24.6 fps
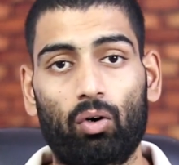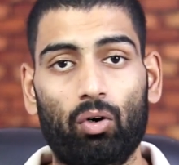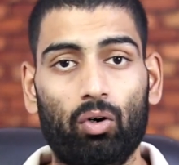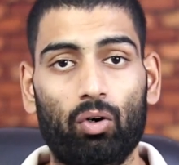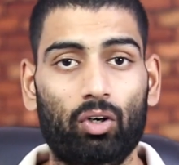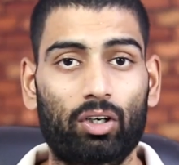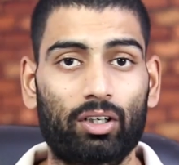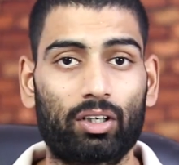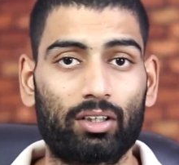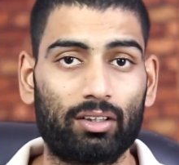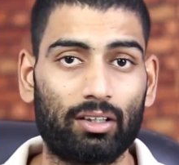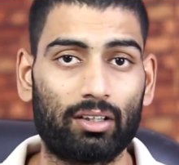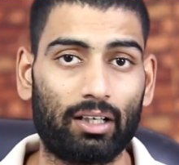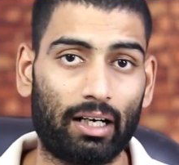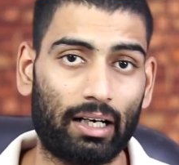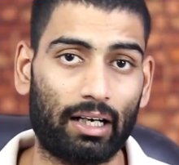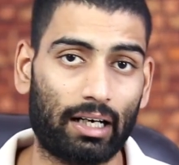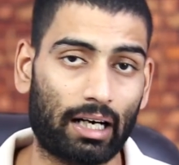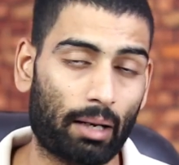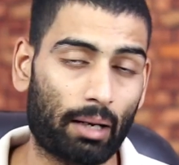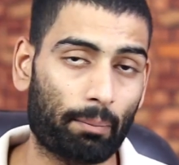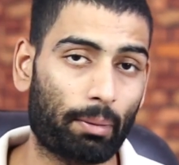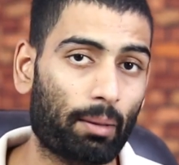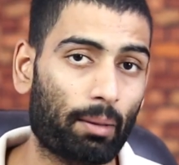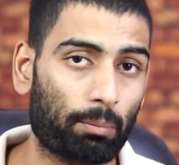और
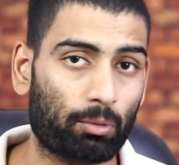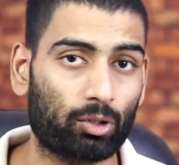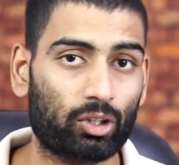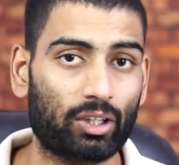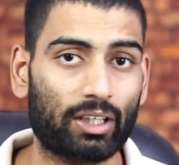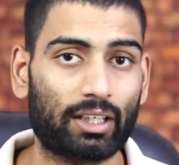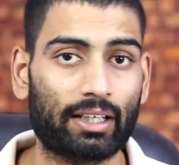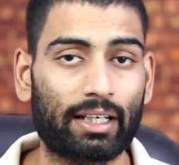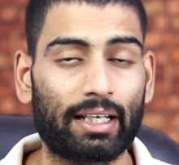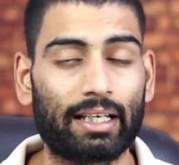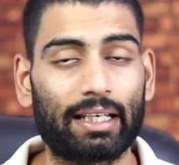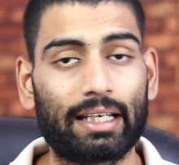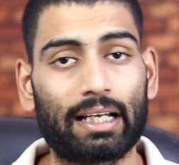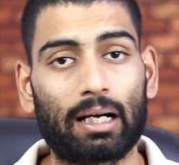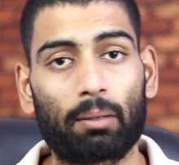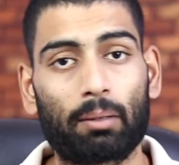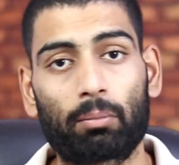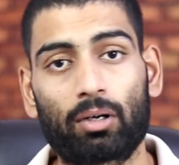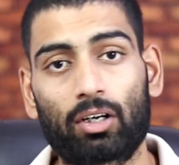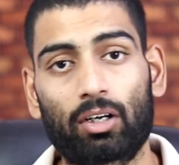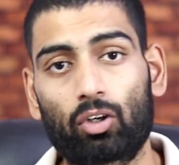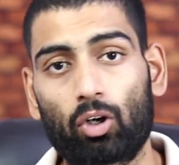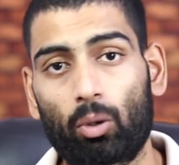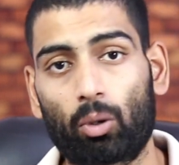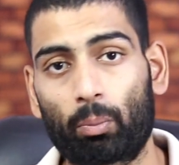अब आपको देखना है कि
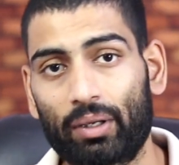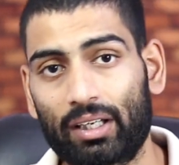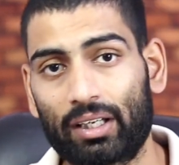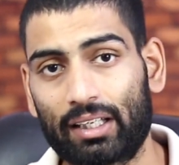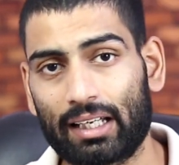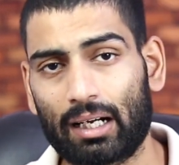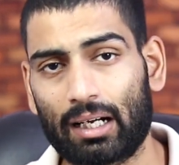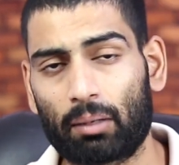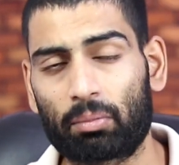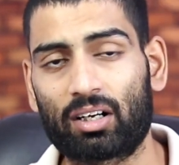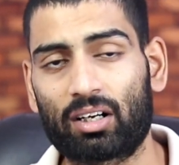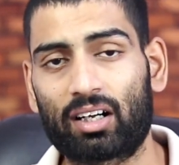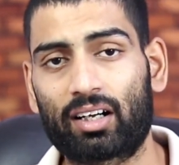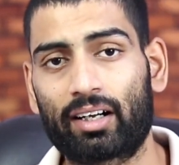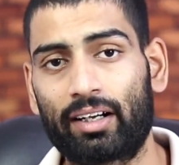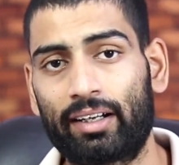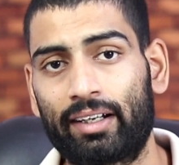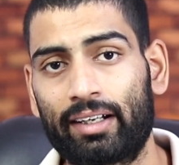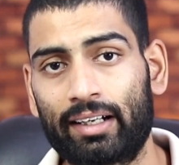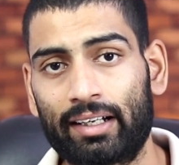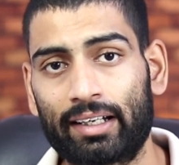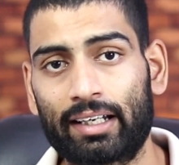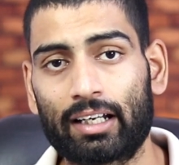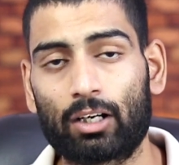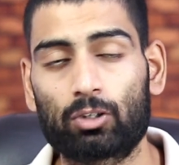आपका टॉपिक क्या आपका
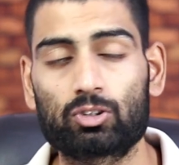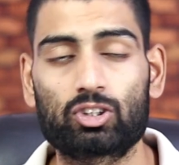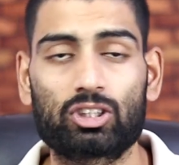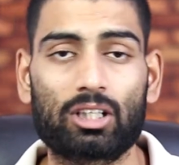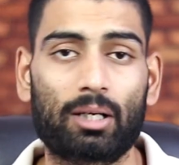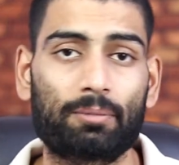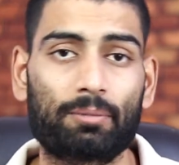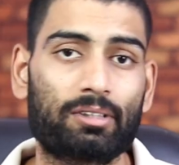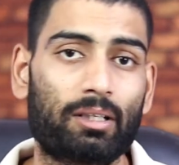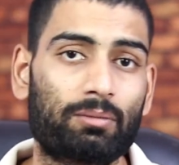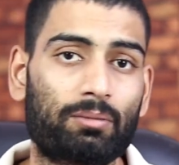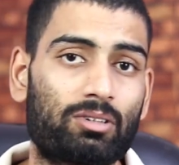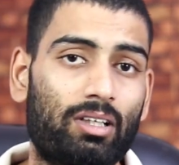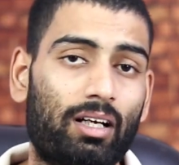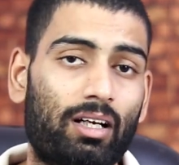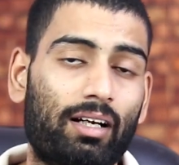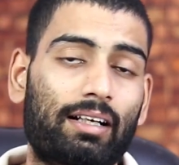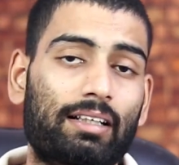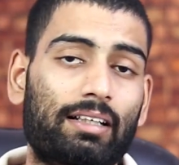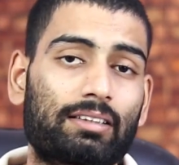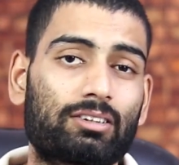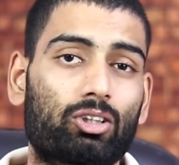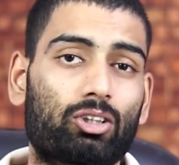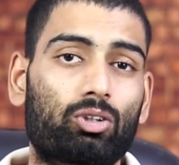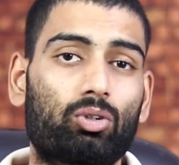कंटेंट क्या उस हिसाब से आप सिलेक्ट
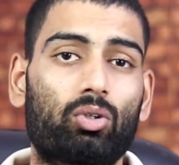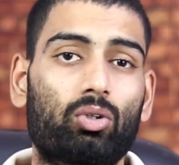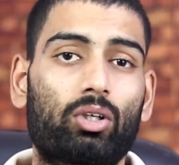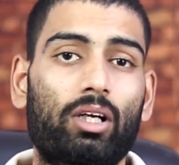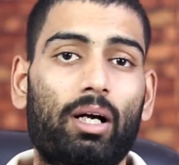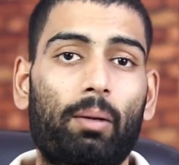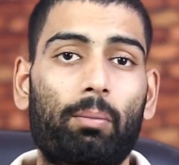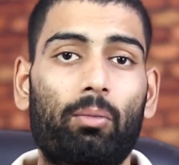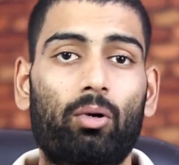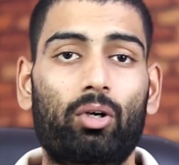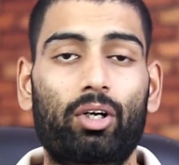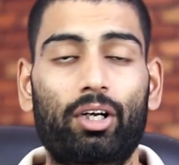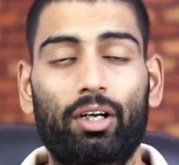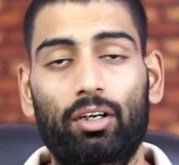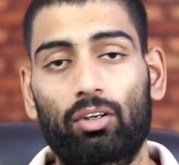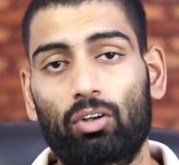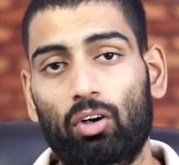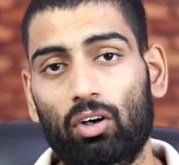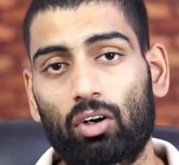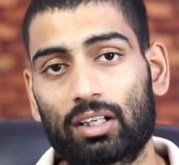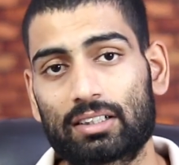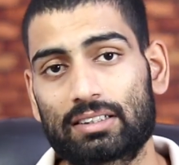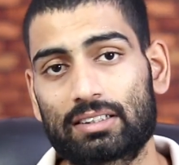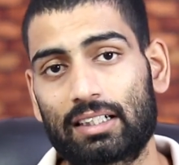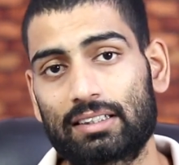कर सकते हो कि आपको
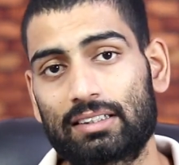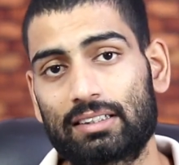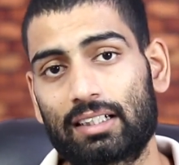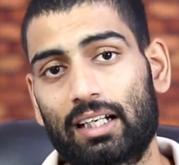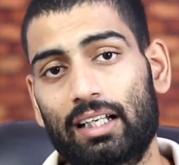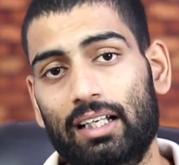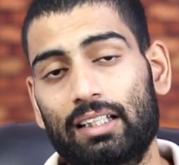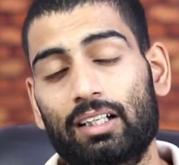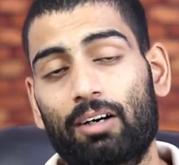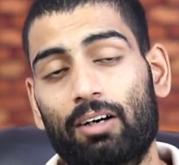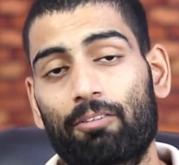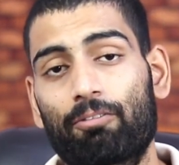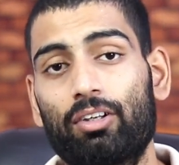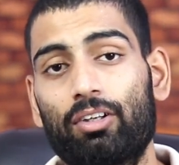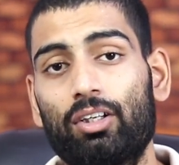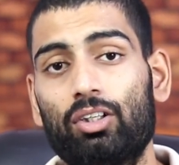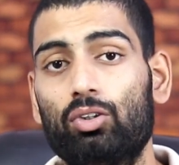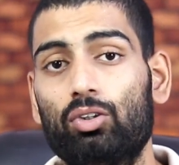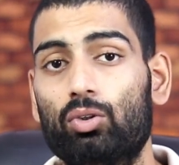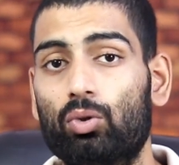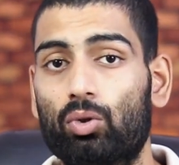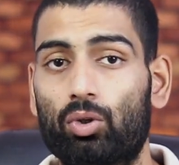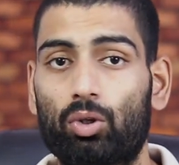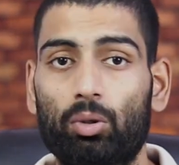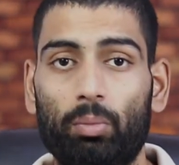टिकटॉक के साथ जाना है या फिर
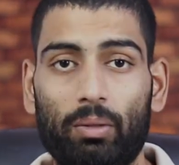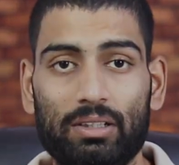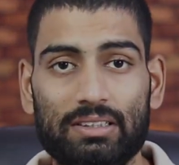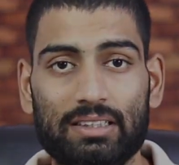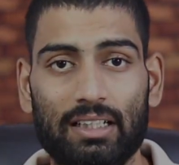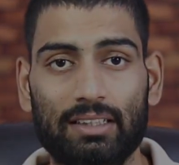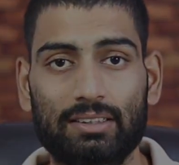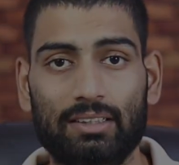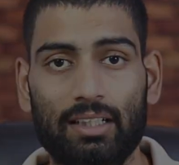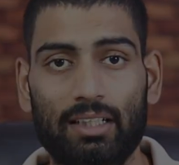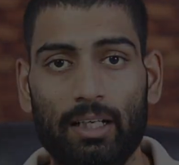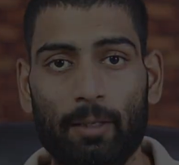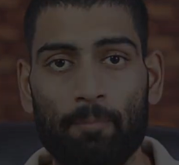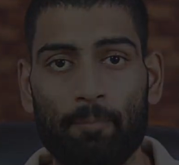यूट्यूब के साथ जाना